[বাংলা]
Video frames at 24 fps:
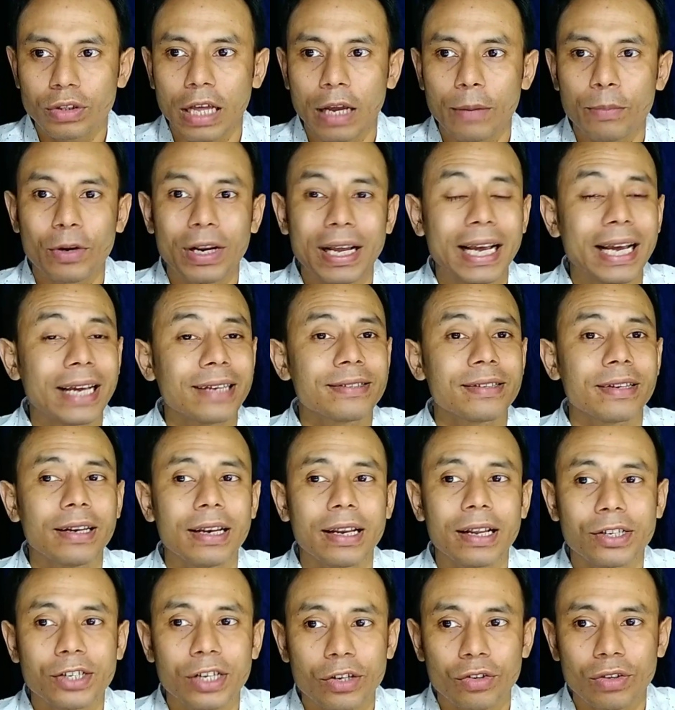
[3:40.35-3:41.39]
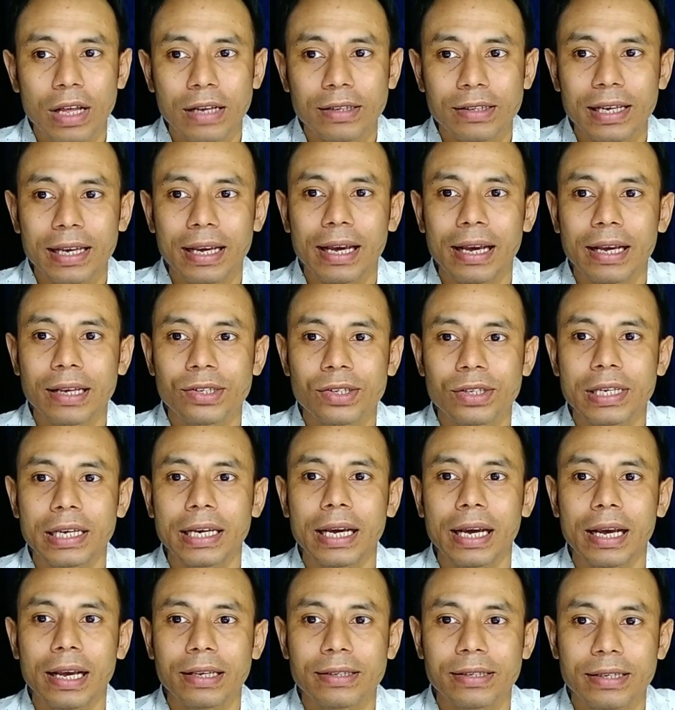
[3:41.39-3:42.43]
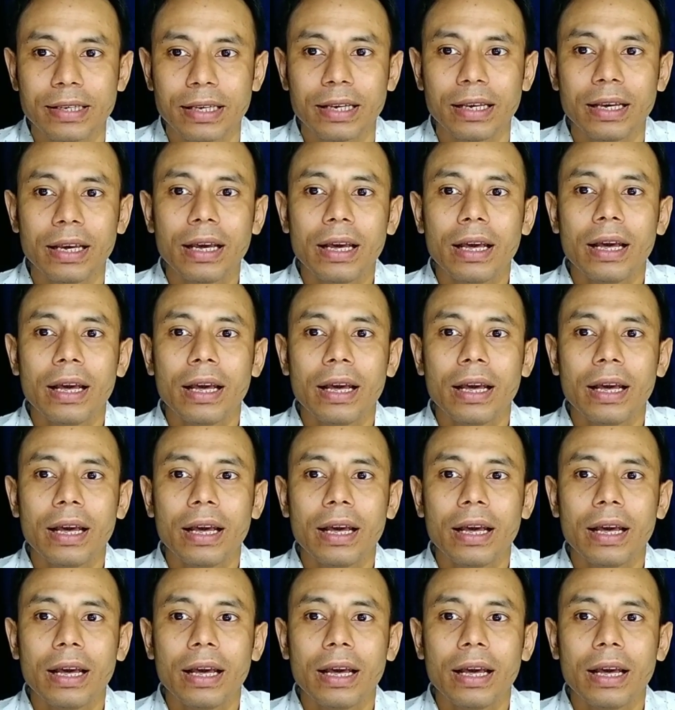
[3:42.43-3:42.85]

তারপরে এজ রিল্যাক্সেশন আছে এসটি এসসি